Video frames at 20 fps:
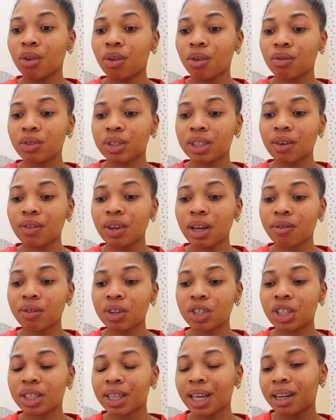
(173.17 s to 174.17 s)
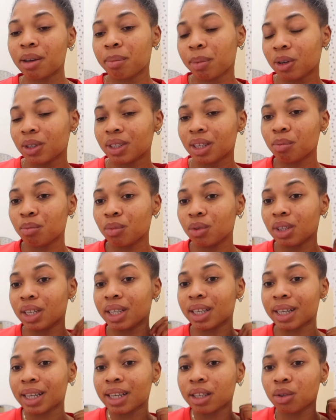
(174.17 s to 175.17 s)
vous savez, en fait j'étais allée prendre
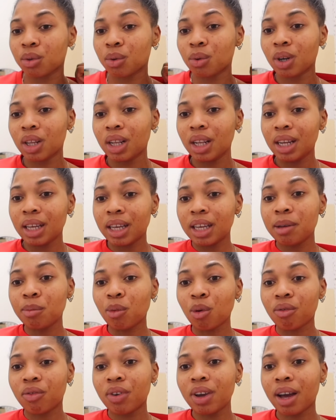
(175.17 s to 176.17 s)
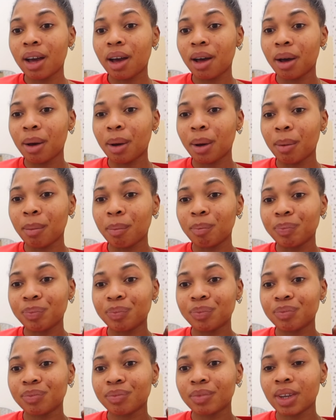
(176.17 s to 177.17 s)
des, rideaux. Ils m'ont fait
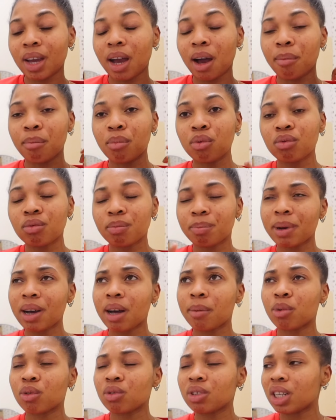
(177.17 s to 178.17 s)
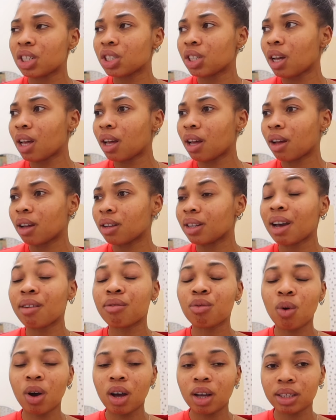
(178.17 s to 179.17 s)
un, bon, pas un bon d'achat, un
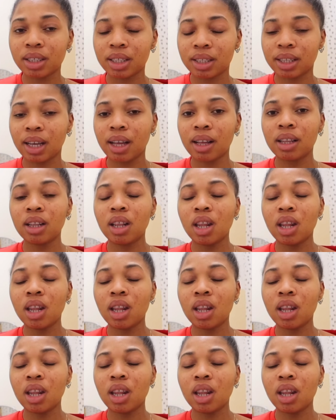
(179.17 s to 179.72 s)
avoir, c'est ça.